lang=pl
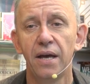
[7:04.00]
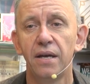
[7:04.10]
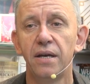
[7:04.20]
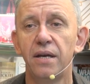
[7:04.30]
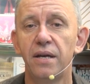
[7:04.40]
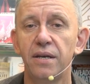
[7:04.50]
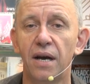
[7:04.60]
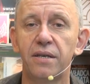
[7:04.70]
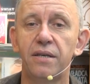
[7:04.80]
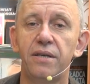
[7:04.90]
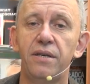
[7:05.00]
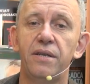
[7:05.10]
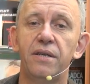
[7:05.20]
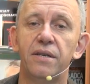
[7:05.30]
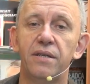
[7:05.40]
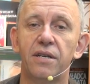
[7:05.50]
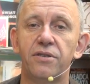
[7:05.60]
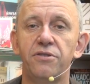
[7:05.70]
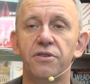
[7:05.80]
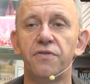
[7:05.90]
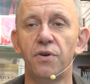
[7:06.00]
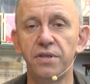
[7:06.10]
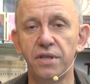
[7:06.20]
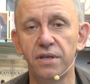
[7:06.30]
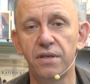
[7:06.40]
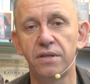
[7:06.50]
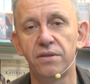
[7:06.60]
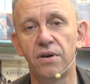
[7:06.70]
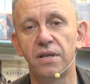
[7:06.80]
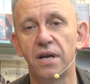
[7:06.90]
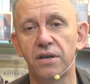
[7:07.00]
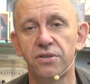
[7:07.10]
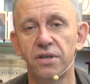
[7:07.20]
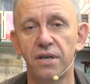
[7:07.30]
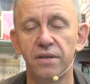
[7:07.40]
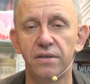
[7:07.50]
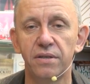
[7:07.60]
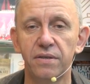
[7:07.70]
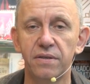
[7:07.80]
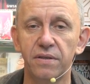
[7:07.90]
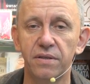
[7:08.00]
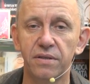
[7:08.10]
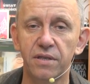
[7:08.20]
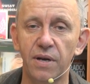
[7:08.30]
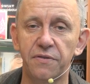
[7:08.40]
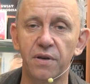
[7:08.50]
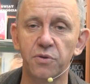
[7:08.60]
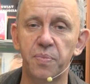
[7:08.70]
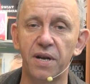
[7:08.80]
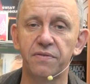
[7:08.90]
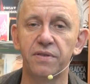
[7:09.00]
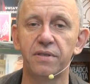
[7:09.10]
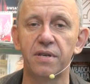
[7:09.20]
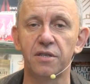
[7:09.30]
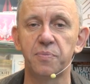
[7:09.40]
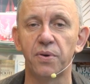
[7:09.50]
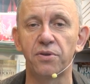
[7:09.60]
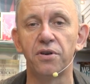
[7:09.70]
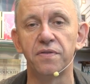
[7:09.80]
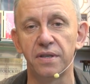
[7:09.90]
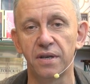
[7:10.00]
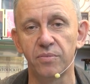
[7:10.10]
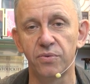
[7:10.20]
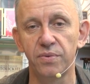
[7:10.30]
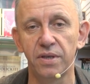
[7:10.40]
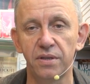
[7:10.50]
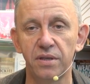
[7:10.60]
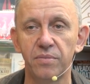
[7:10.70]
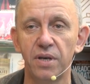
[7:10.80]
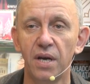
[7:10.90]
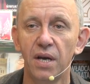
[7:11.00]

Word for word: e, jak i narzędziem wojny, no a także e, załatwiał sprawy transportowe. Tak? Był jedynym,